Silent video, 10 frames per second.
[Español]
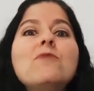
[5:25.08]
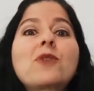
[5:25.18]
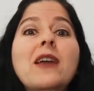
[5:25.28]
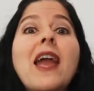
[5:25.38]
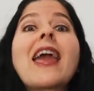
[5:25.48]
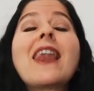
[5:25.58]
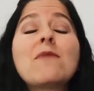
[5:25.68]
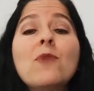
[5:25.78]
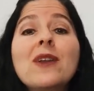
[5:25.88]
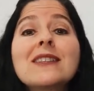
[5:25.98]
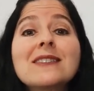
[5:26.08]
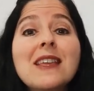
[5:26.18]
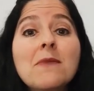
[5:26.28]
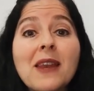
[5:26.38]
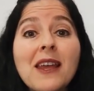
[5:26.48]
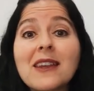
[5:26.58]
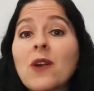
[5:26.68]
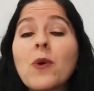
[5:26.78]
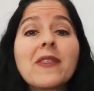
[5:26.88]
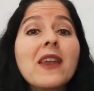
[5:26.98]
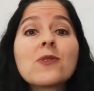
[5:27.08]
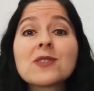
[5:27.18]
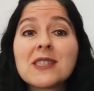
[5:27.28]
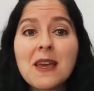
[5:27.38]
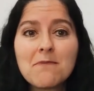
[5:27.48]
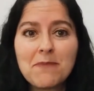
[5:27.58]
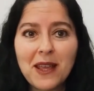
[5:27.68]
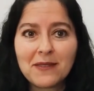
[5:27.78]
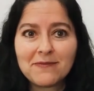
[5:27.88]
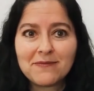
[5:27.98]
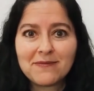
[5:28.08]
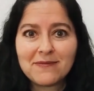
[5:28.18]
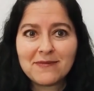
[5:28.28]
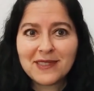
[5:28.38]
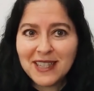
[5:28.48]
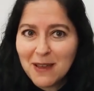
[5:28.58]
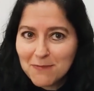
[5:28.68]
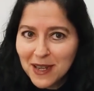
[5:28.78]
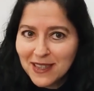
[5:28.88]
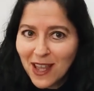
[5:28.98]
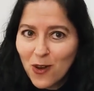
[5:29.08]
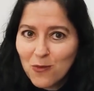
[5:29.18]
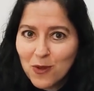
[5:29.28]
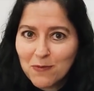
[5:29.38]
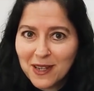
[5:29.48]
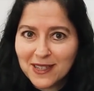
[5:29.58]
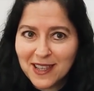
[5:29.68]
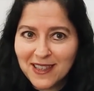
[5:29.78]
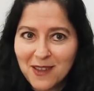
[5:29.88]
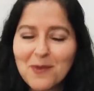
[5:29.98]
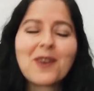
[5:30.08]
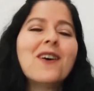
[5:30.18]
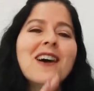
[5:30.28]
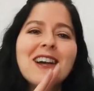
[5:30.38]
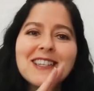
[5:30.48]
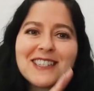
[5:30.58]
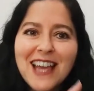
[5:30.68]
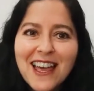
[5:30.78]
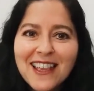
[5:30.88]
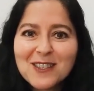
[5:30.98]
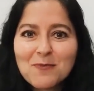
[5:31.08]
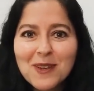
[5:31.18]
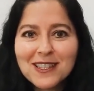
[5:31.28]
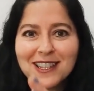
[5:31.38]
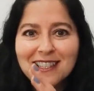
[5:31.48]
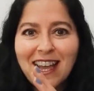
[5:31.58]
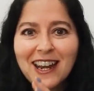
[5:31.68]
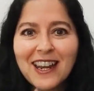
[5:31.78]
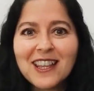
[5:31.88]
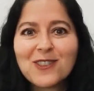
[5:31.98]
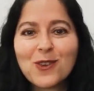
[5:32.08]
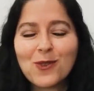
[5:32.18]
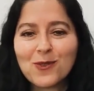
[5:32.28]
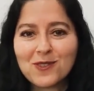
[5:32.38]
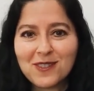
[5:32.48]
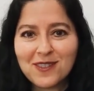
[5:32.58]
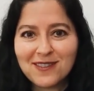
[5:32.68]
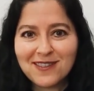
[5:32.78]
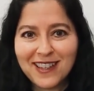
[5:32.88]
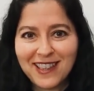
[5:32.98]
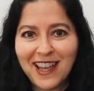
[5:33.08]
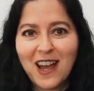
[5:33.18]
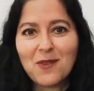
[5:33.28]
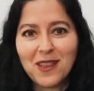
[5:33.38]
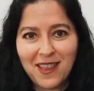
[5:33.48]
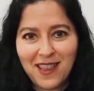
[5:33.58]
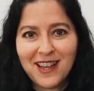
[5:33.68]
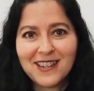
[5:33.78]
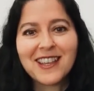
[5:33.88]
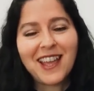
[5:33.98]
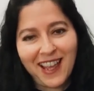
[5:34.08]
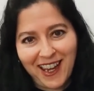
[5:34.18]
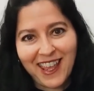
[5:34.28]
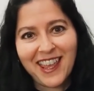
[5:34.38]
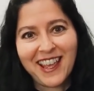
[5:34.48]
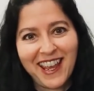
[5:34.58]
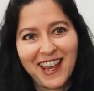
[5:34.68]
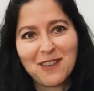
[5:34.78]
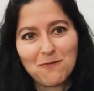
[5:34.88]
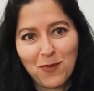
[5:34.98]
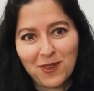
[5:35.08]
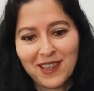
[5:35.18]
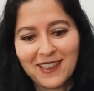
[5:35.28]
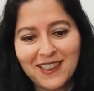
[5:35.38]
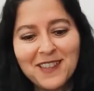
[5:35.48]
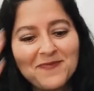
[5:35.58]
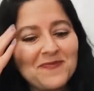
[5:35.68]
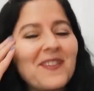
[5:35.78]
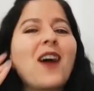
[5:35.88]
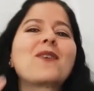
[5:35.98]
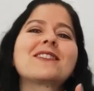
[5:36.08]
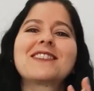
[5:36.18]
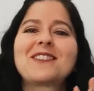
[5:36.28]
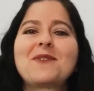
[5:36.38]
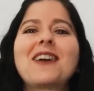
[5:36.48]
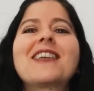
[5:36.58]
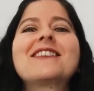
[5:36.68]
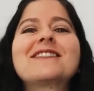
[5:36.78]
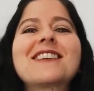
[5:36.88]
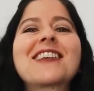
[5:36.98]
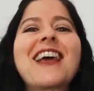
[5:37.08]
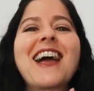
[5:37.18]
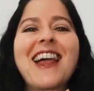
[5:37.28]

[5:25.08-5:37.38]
porque el amor es libre, recuérdalo siempre. Siempre tenlo muy presente. Bueno, ya después de esta gran introducción que te acabo de dar y que creí que era importante, ahora sí te voy a decir